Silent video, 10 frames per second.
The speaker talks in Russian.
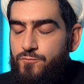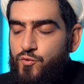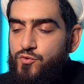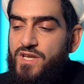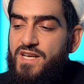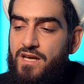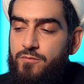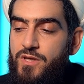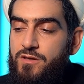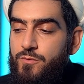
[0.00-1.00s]
Нужно как
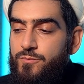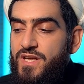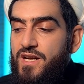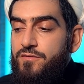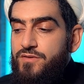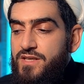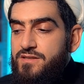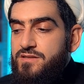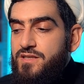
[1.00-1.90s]
минимум наравне с